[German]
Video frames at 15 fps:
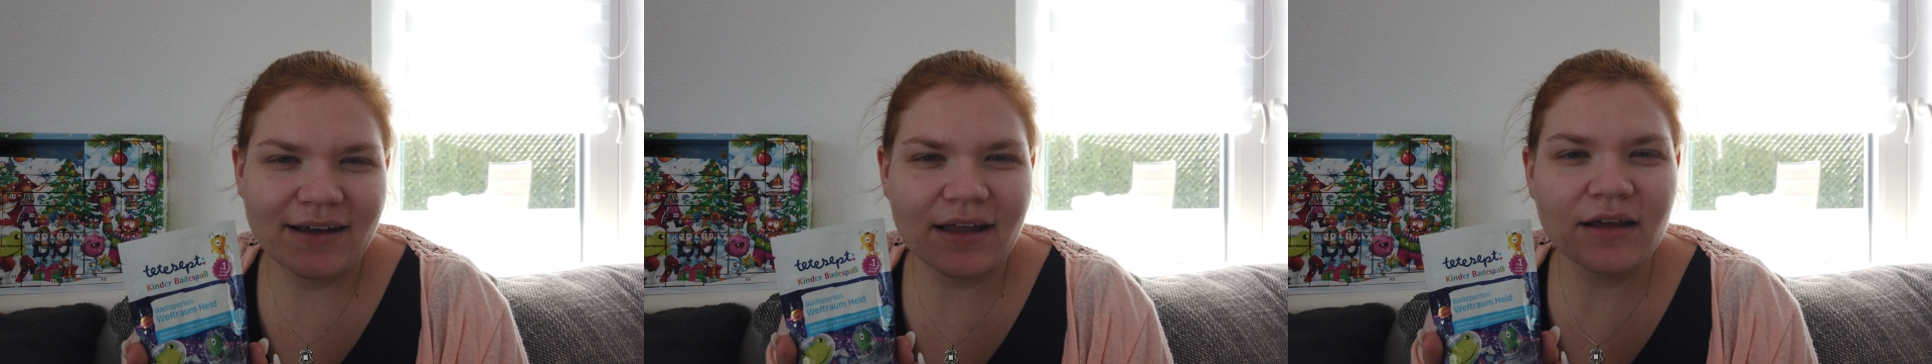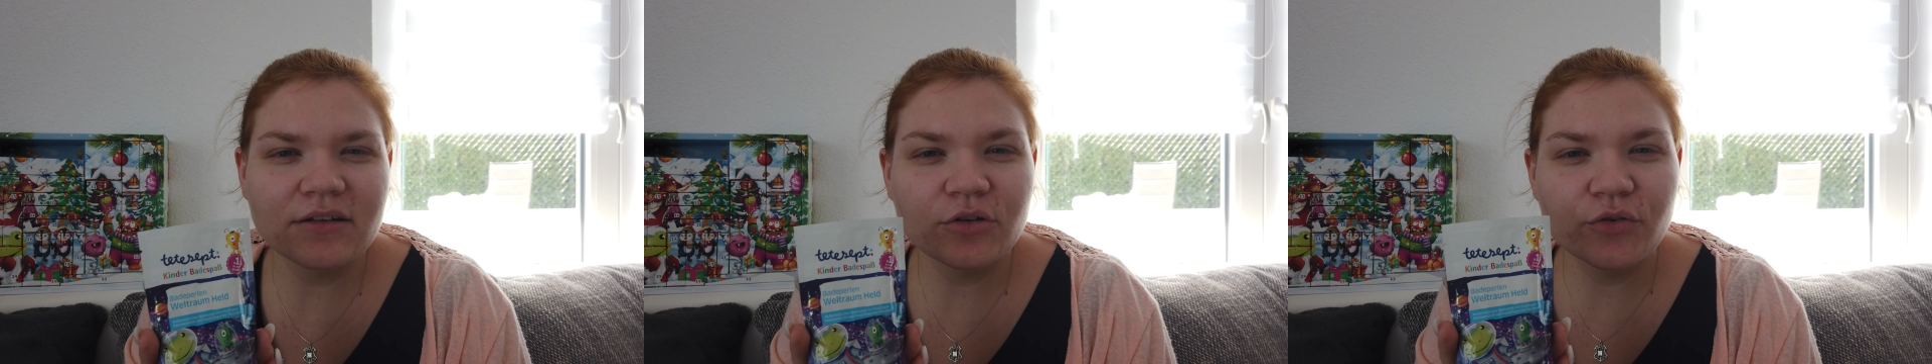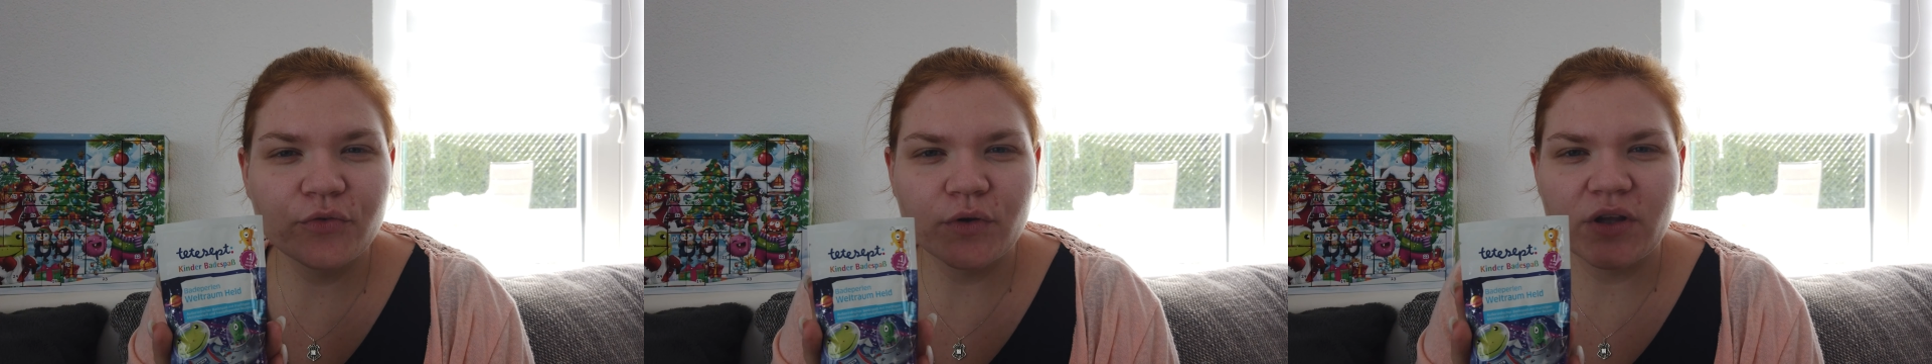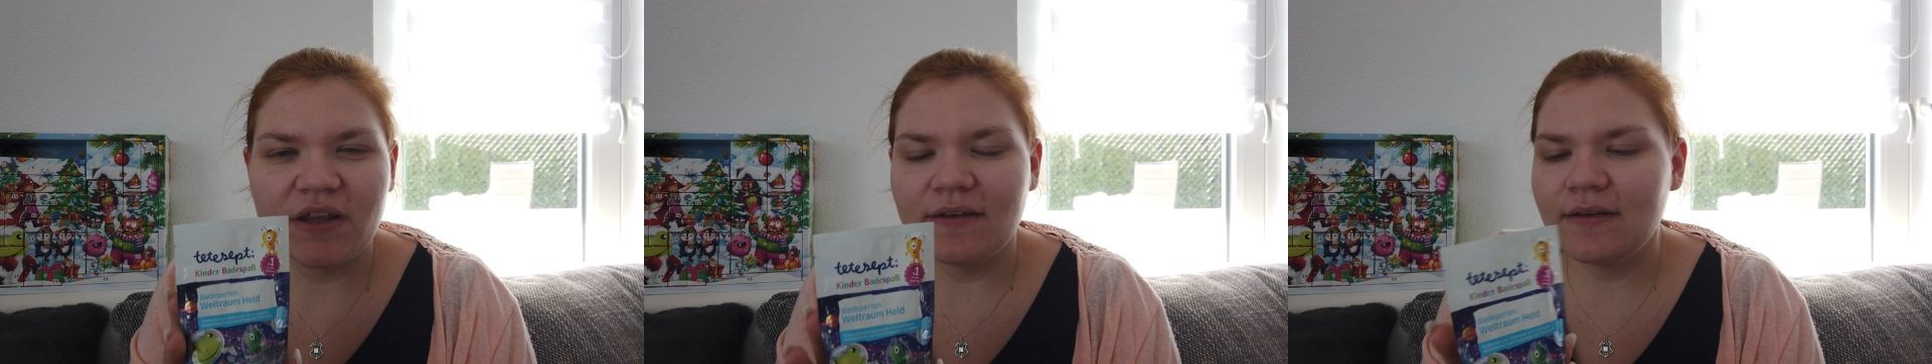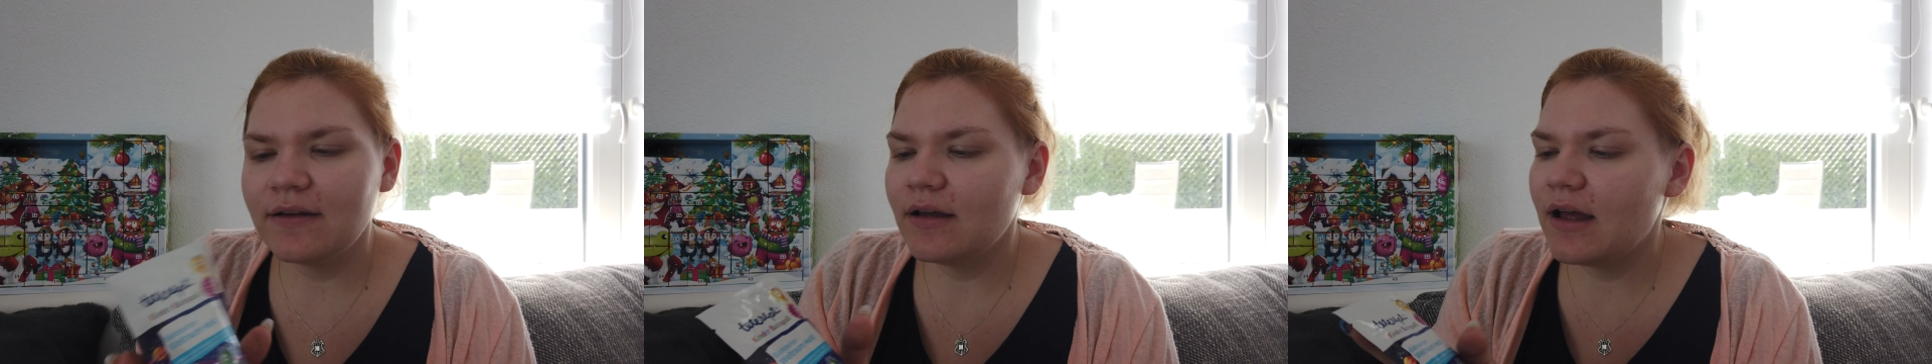gerade auch für
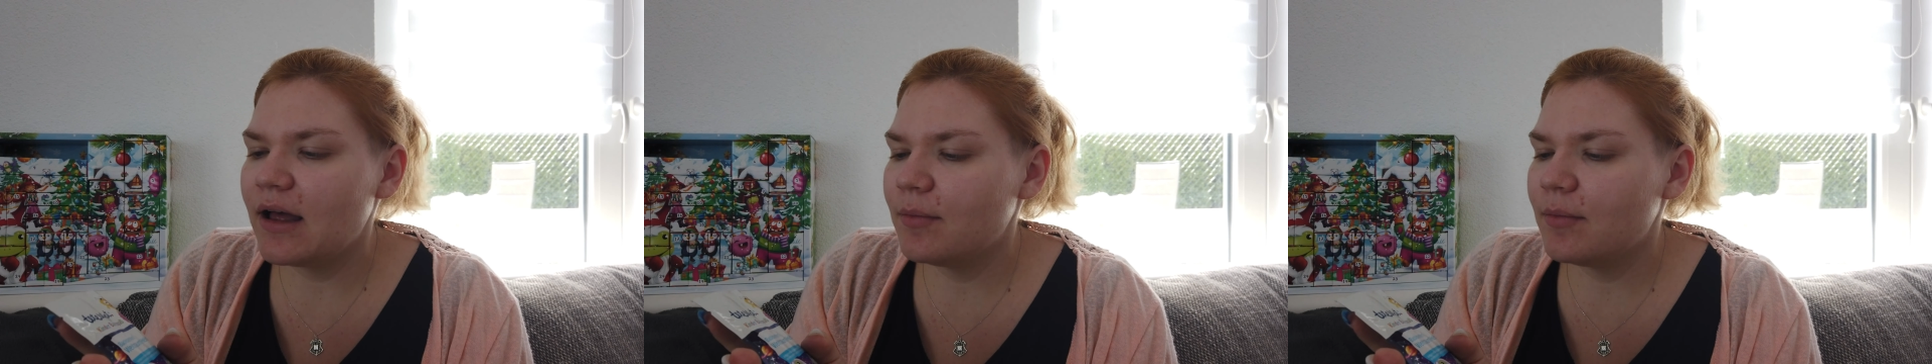Kinder,